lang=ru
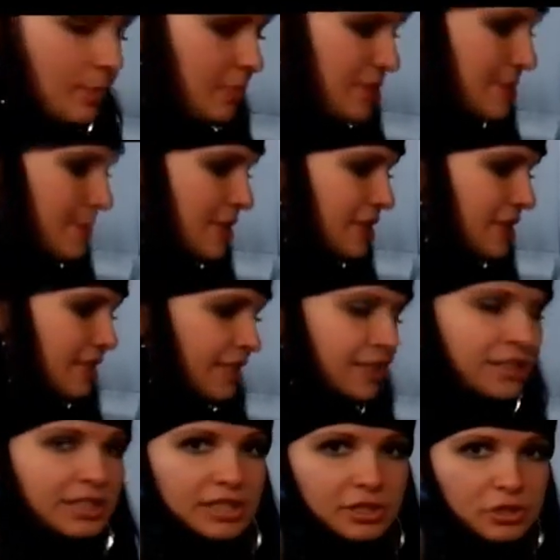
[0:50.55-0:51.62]
посмотреть
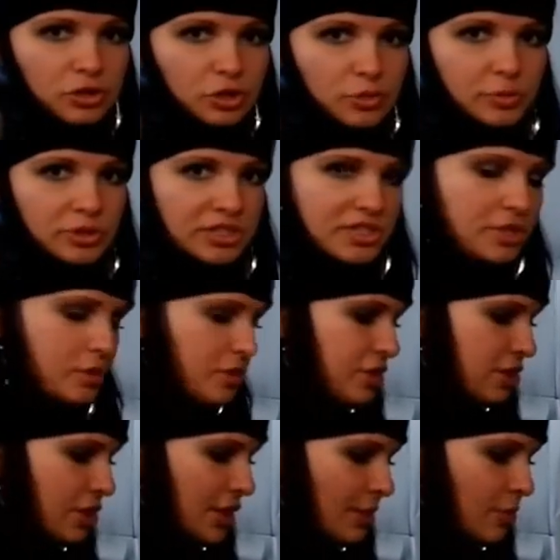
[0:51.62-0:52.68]
конкретно, что
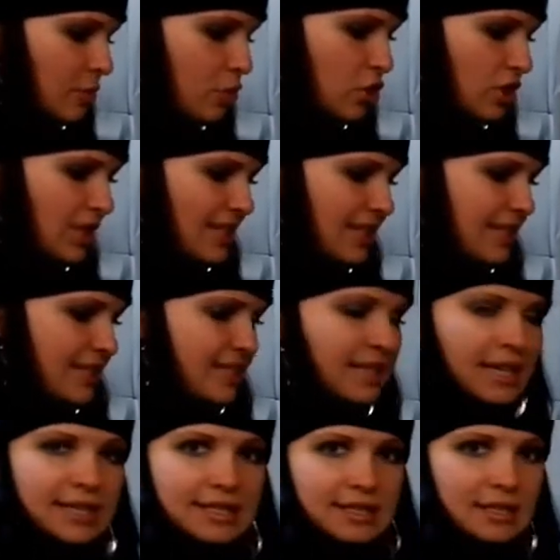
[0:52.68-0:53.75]
происходит, нам нужно
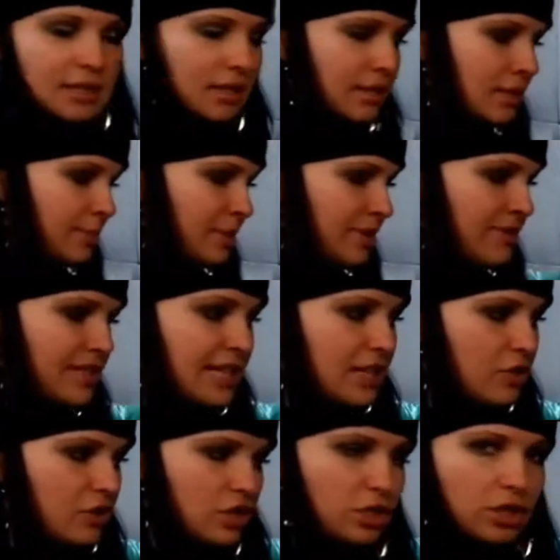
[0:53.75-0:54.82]
снять э,
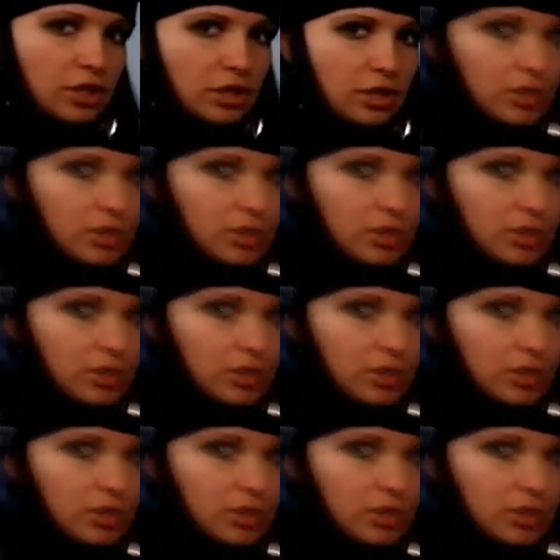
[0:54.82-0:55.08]
направляющие,